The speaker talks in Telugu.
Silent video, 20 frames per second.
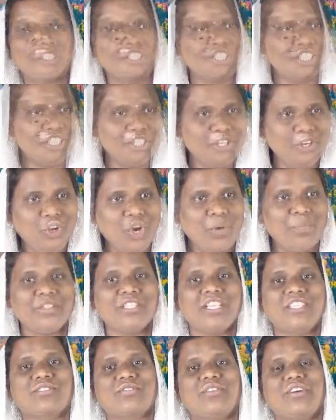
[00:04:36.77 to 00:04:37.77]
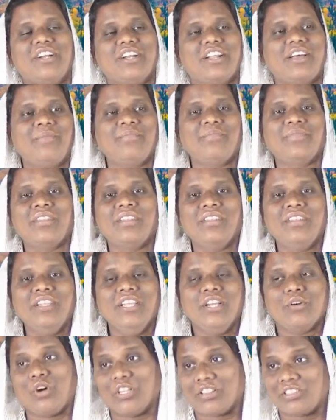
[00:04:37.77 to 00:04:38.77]
చిన్న ఇల్లు ఓపెన్ చేసుకోవాలన్నా
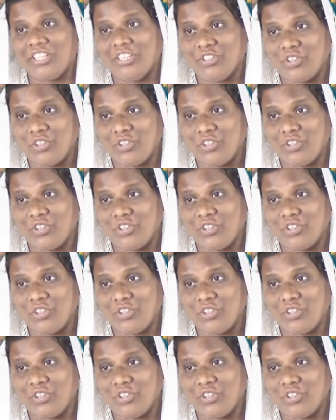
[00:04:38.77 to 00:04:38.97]
కొత్త